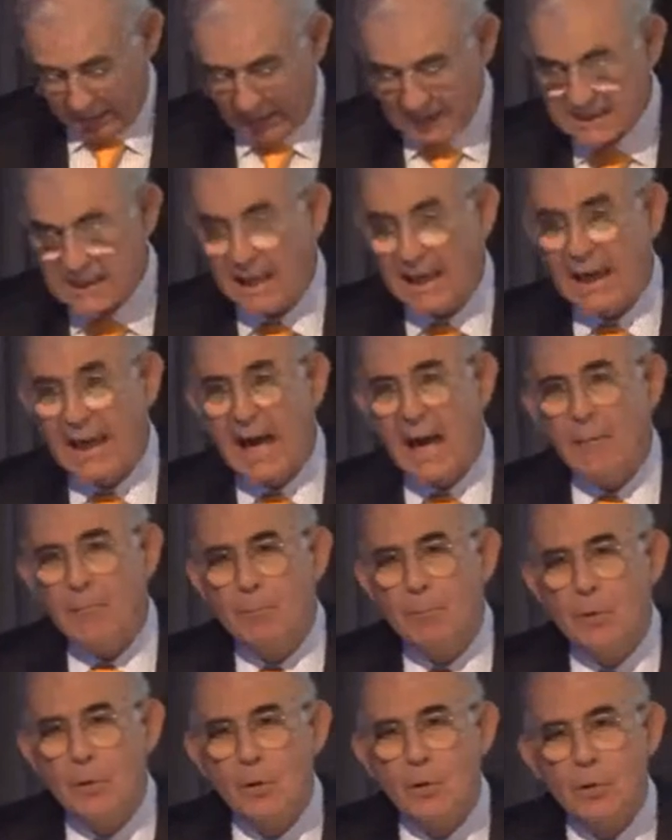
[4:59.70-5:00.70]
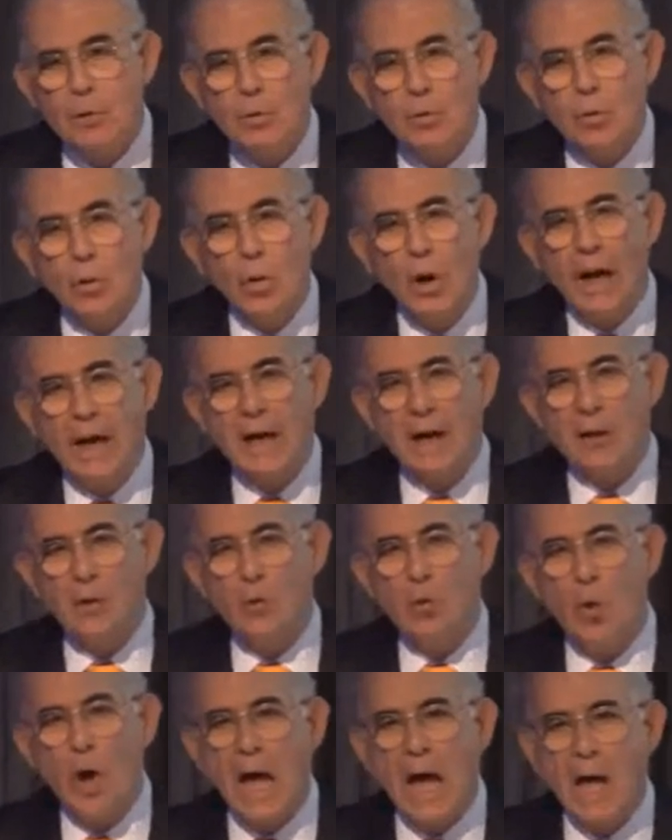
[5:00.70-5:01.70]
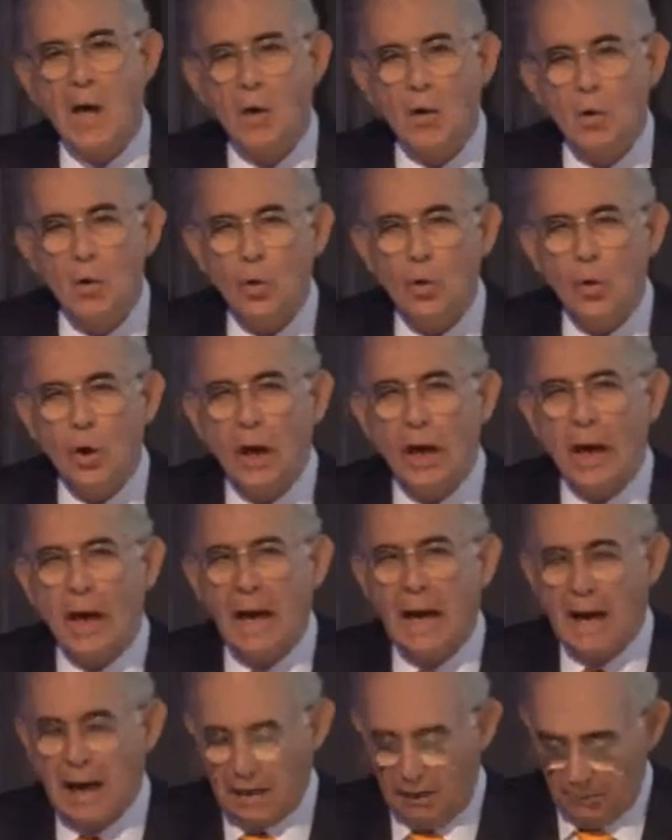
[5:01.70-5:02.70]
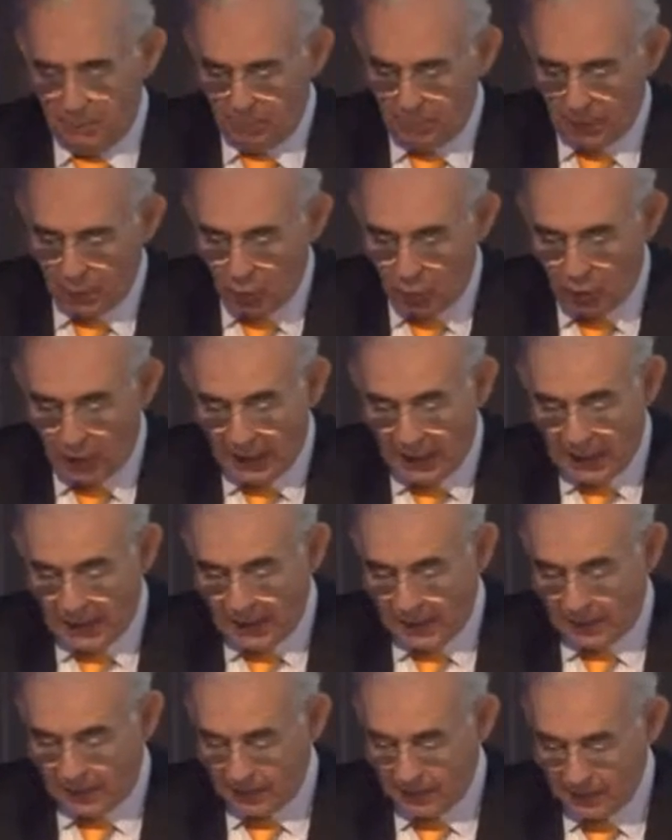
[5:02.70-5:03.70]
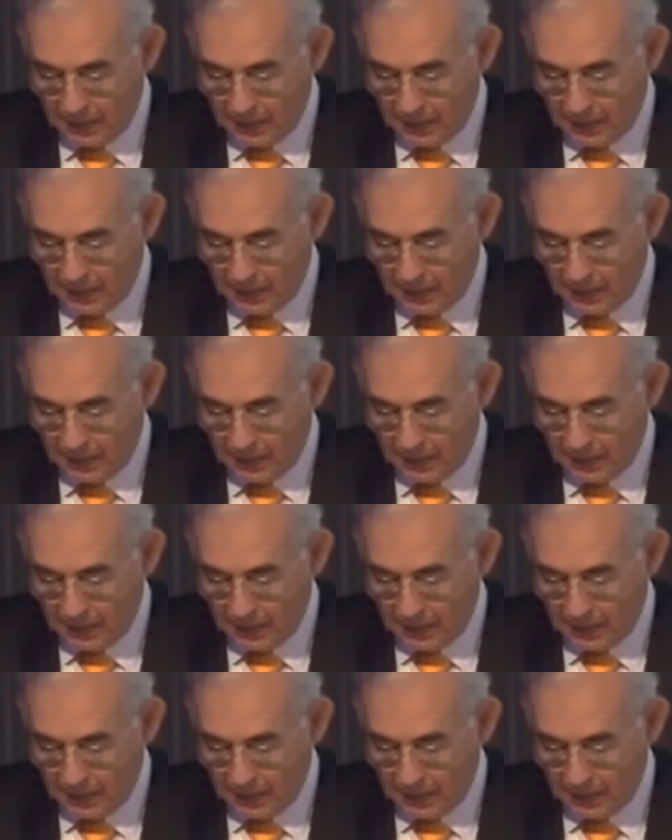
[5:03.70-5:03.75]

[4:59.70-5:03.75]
tasa de cambio nos han ayudado a mejorar